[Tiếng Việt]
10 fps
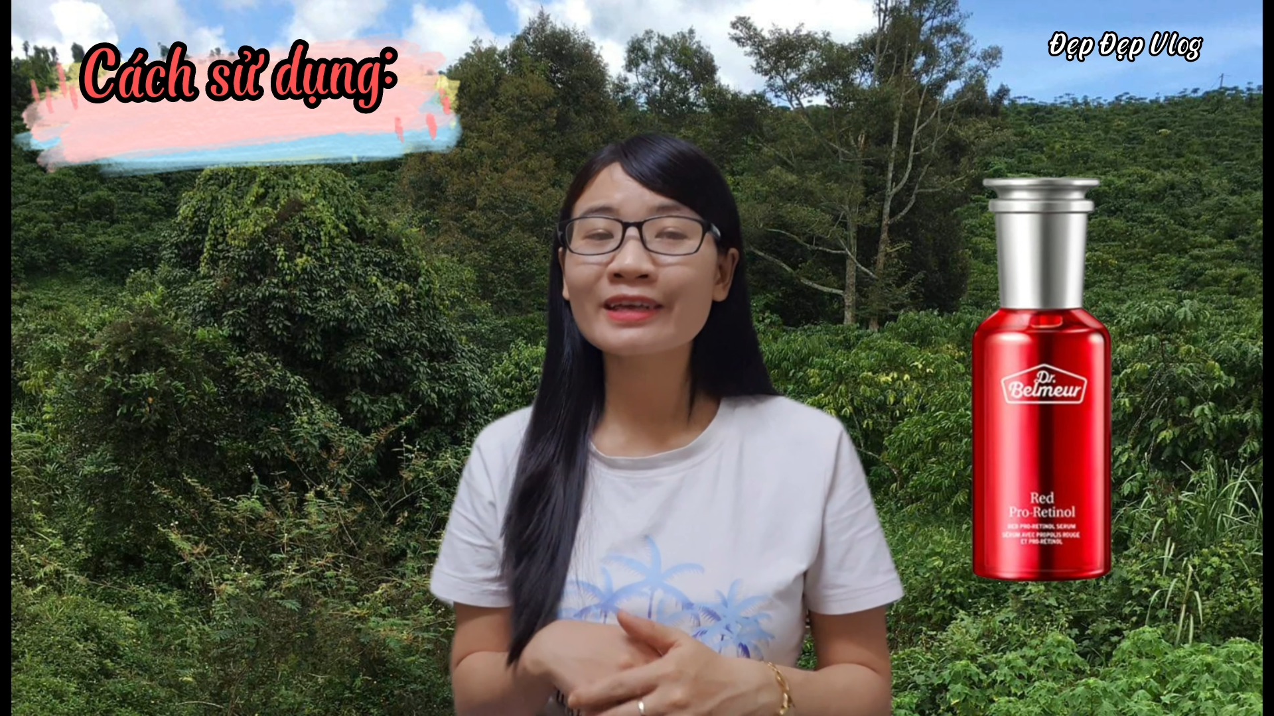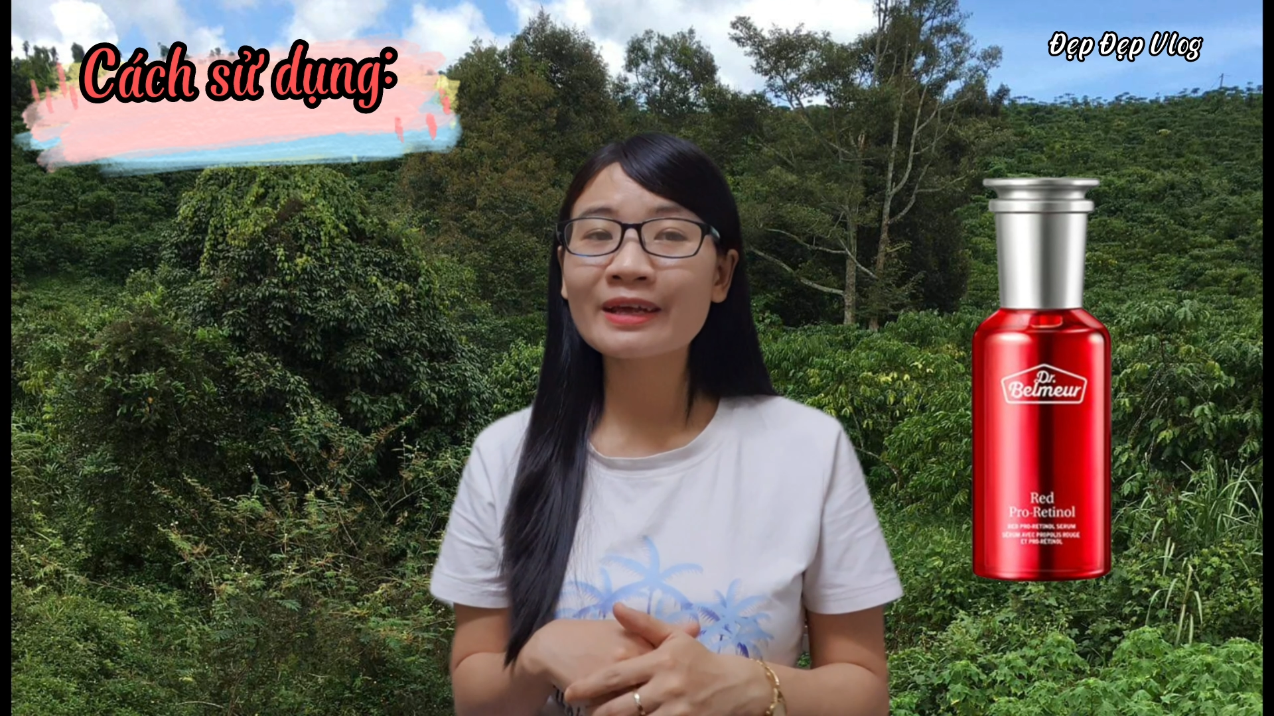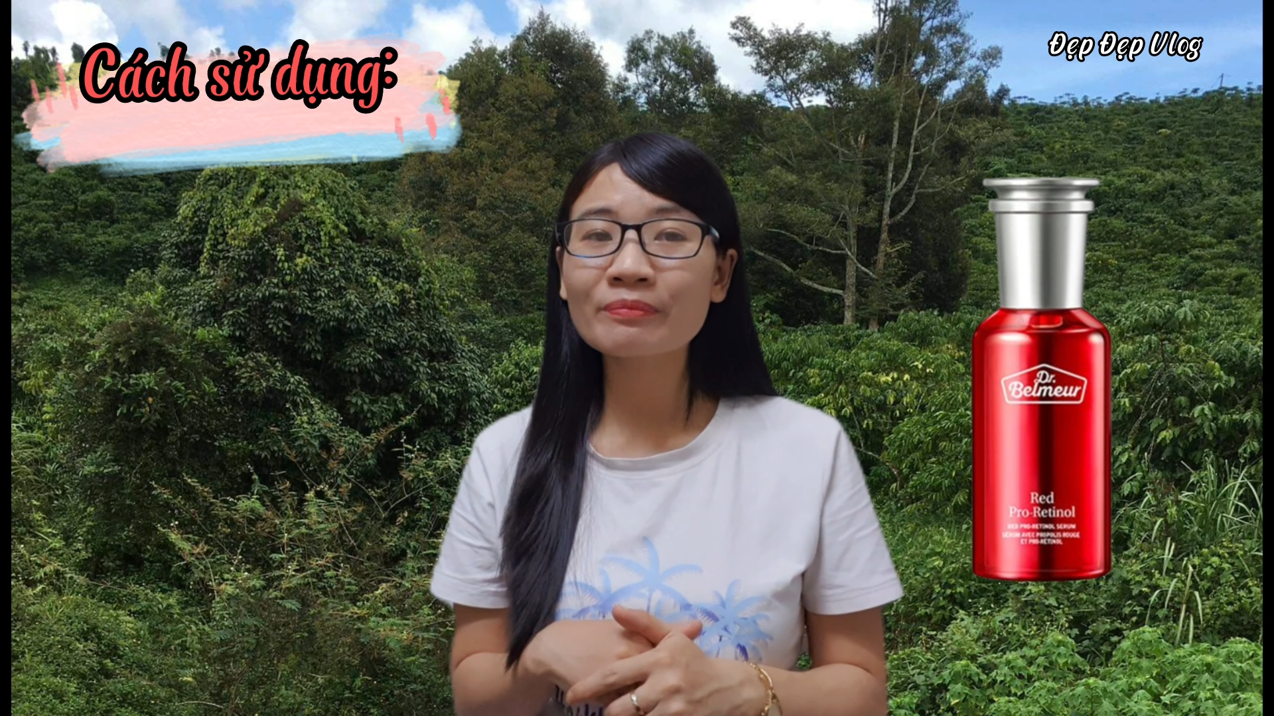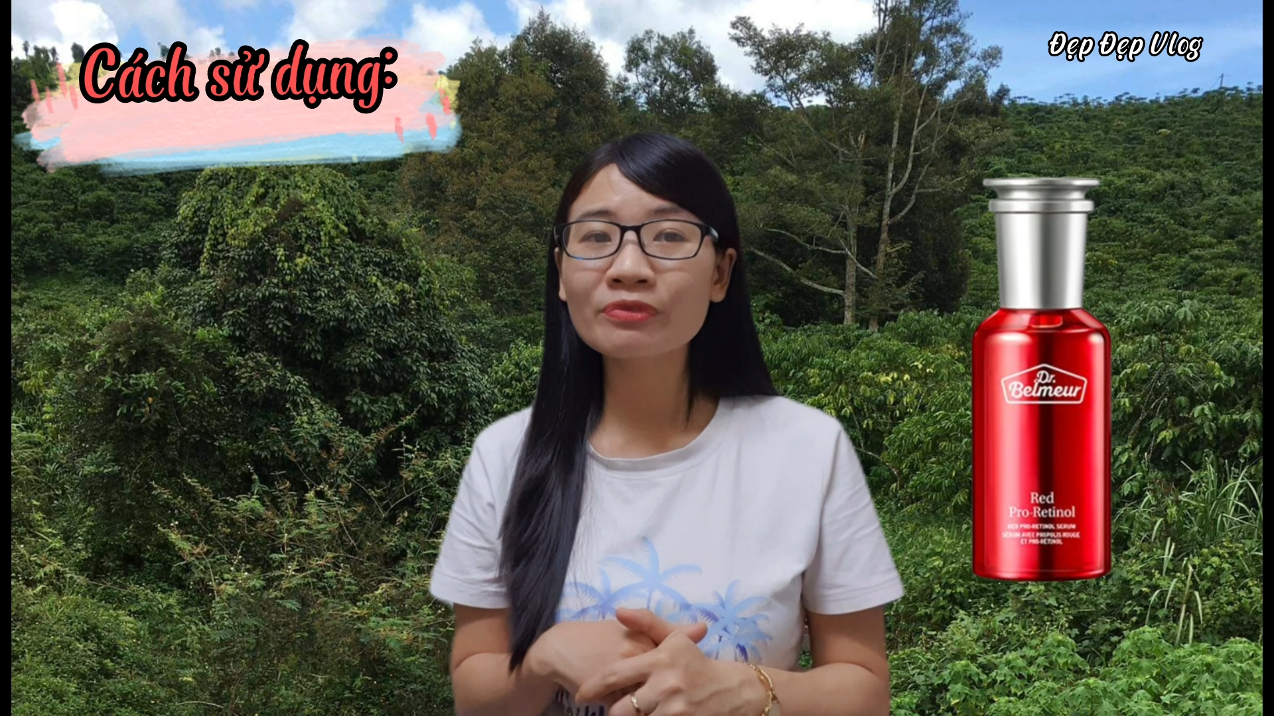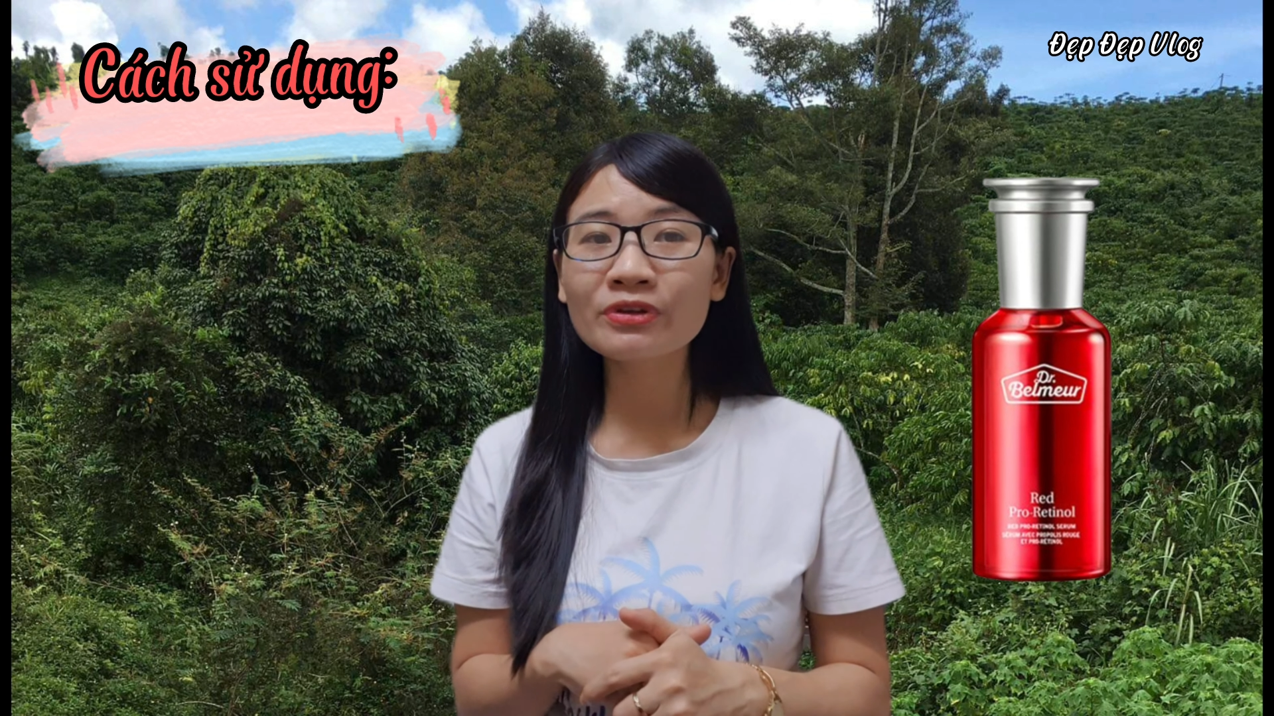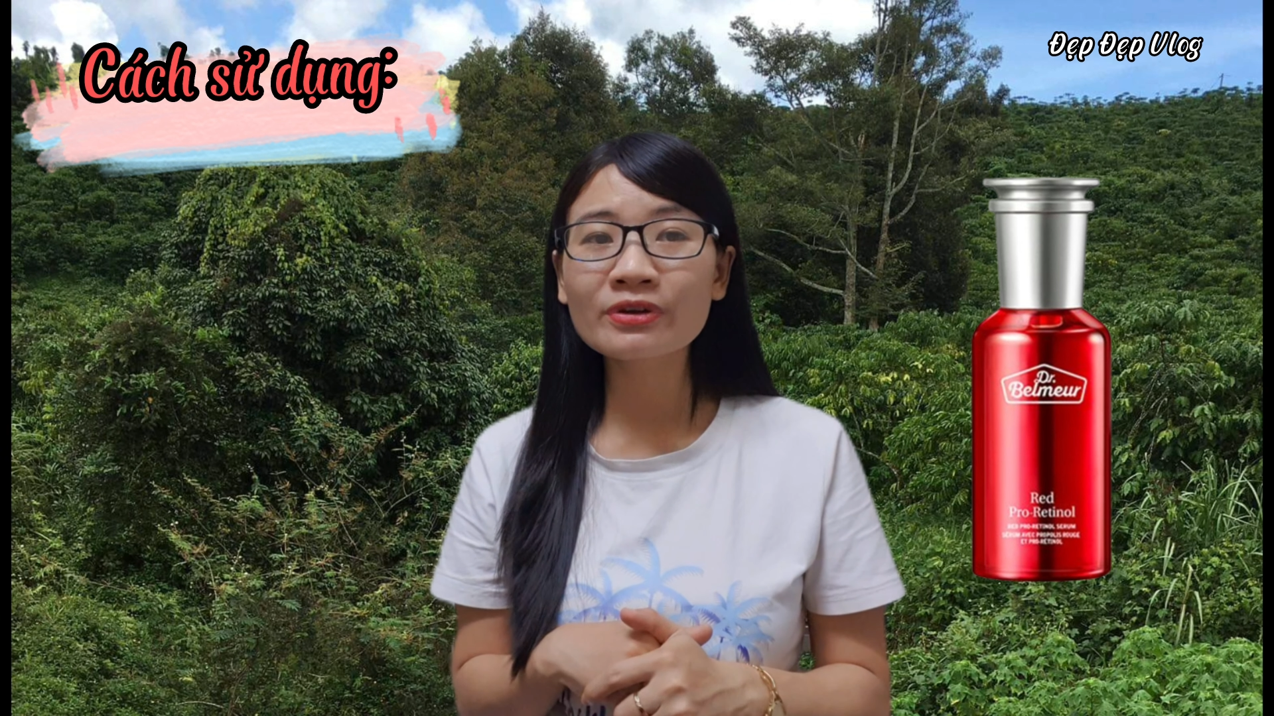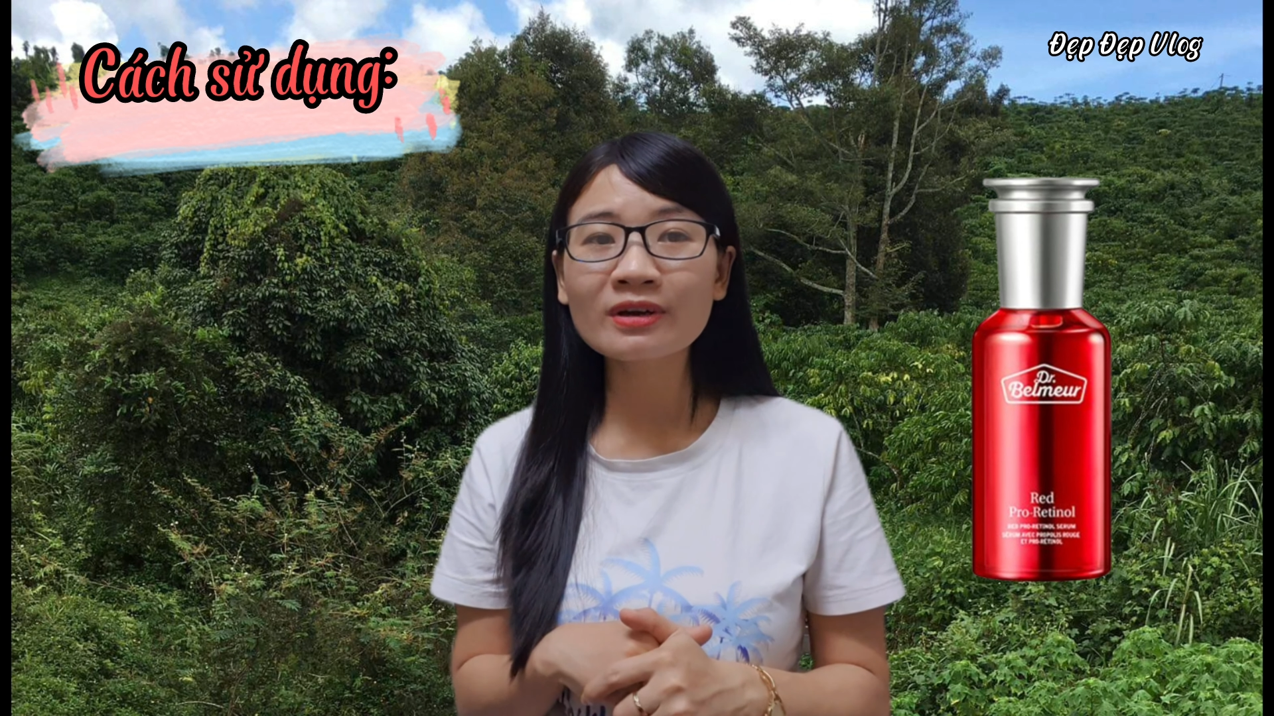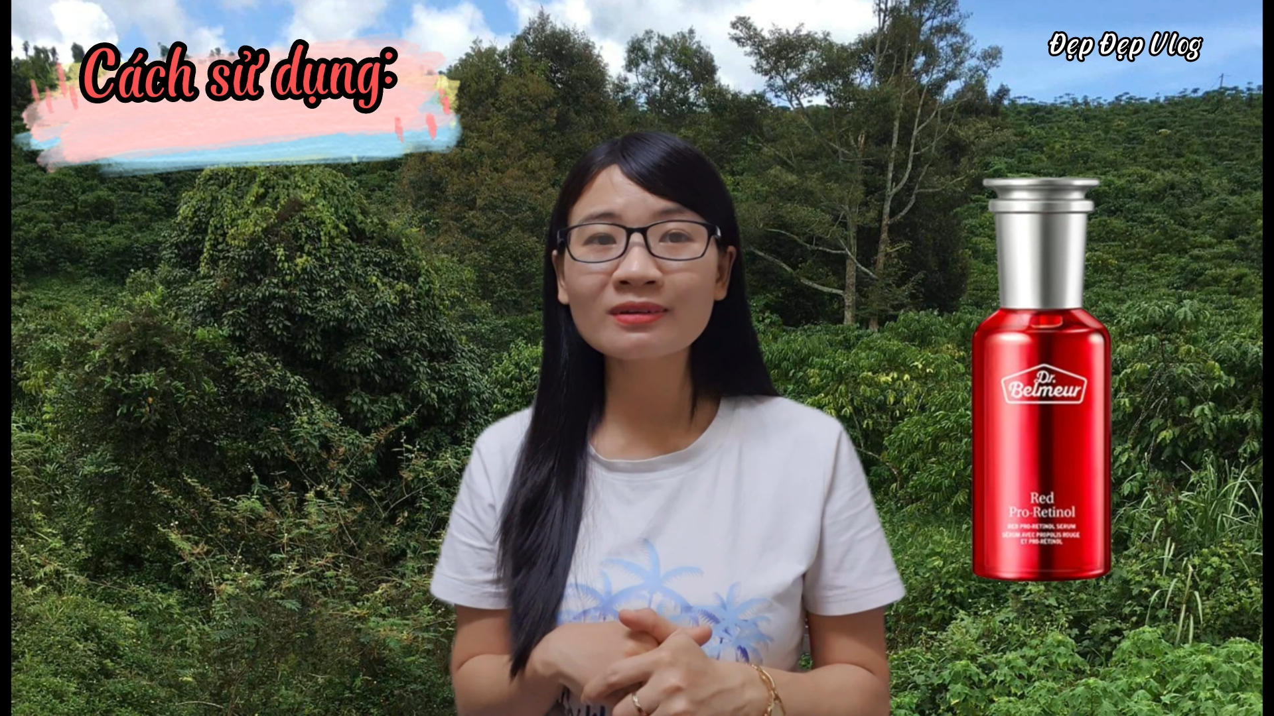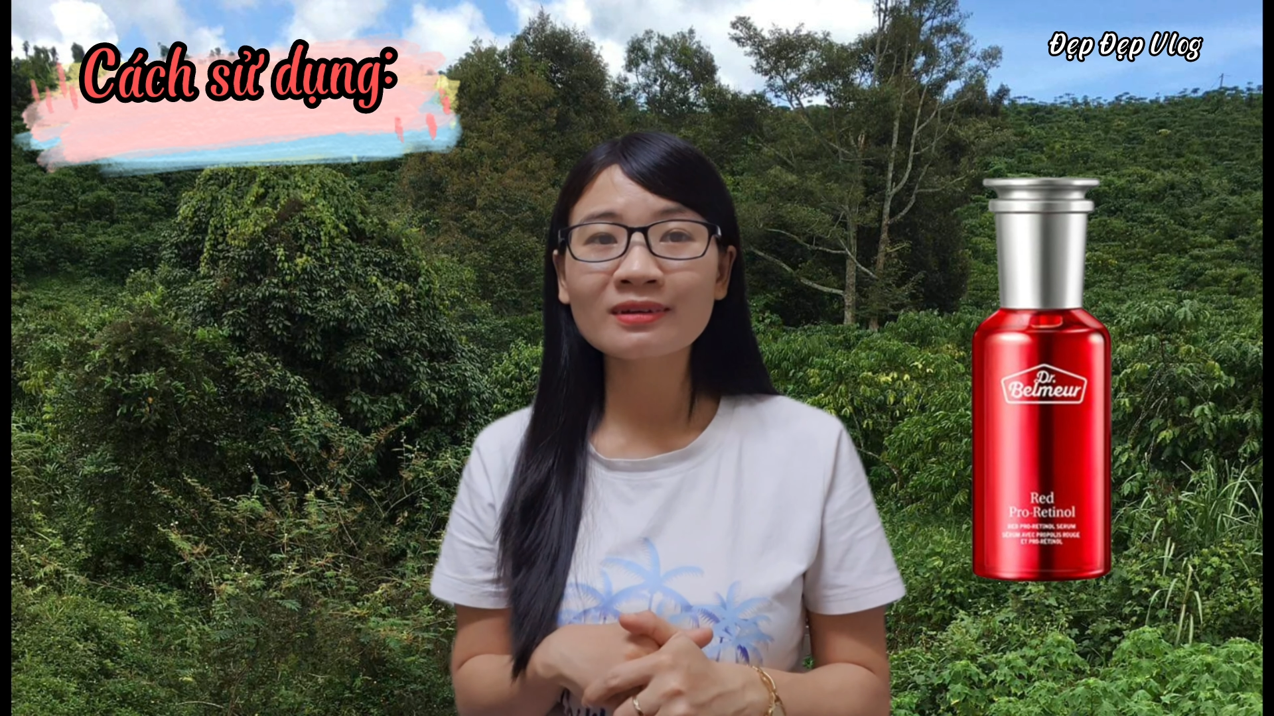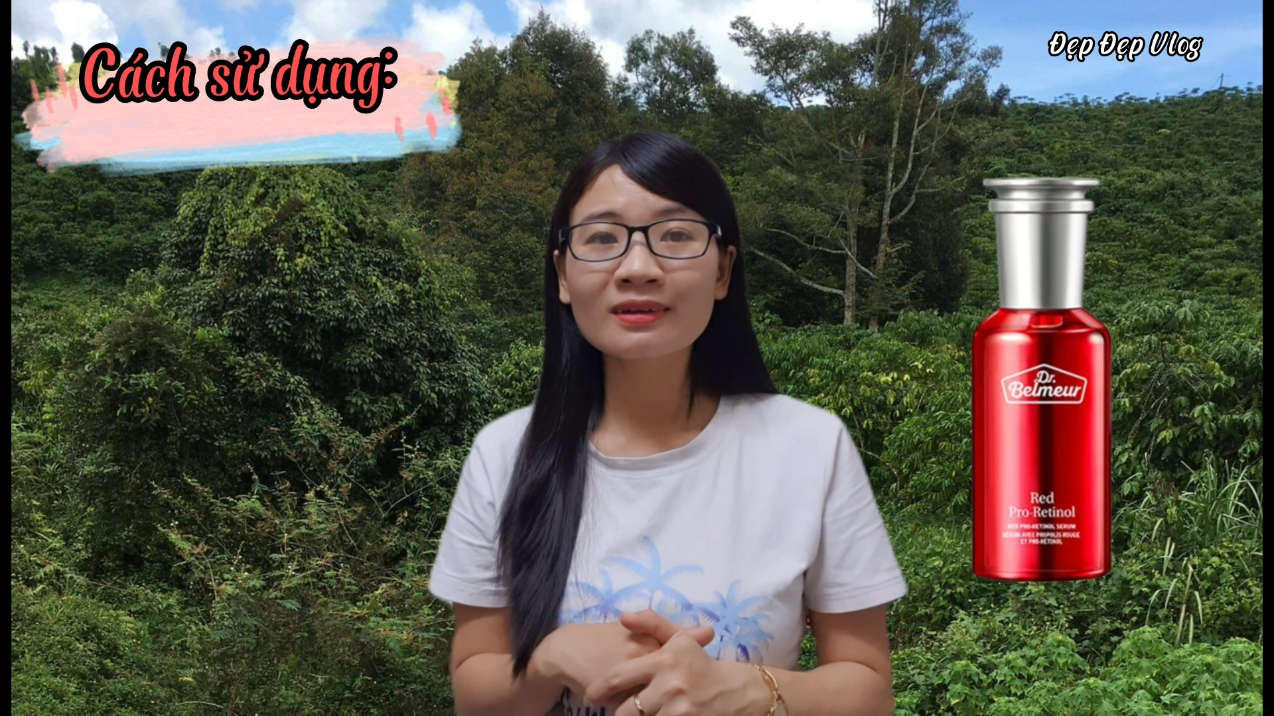kem
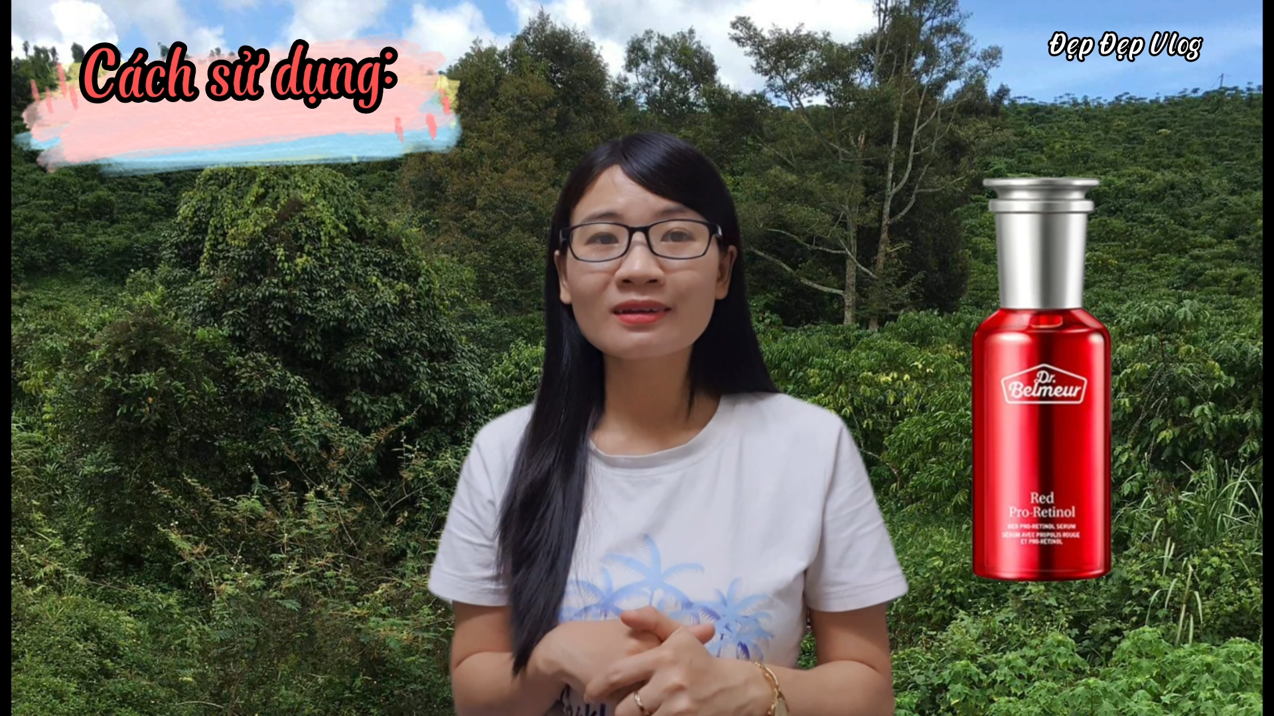dưỡng